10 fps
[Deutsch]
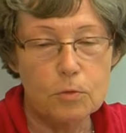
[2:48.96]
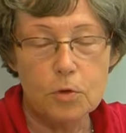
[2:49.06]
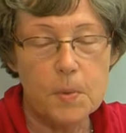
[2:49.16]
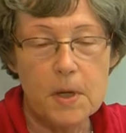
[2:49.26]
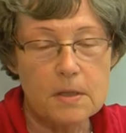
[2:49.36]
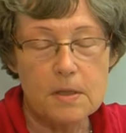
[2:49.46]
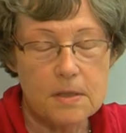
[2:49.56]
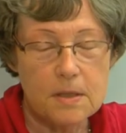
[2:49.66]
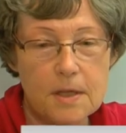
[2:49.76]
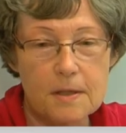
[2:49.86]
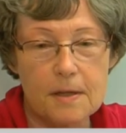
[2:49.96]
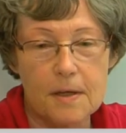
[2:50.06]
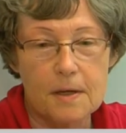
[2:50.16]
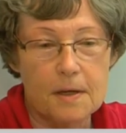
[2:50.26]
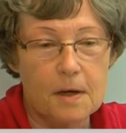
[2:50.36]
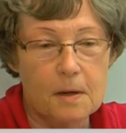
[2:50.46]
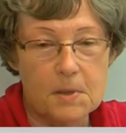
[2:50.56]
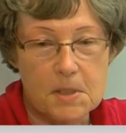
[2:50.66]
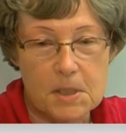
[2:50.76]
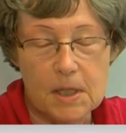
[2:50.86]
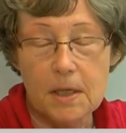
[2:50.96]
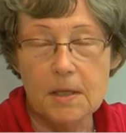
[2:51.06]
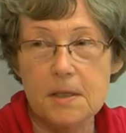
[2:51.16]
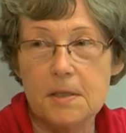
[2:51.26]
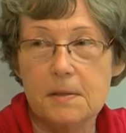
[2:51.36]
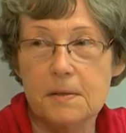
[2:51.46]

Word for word: So schwer ist das nicht, aber es ist eklig,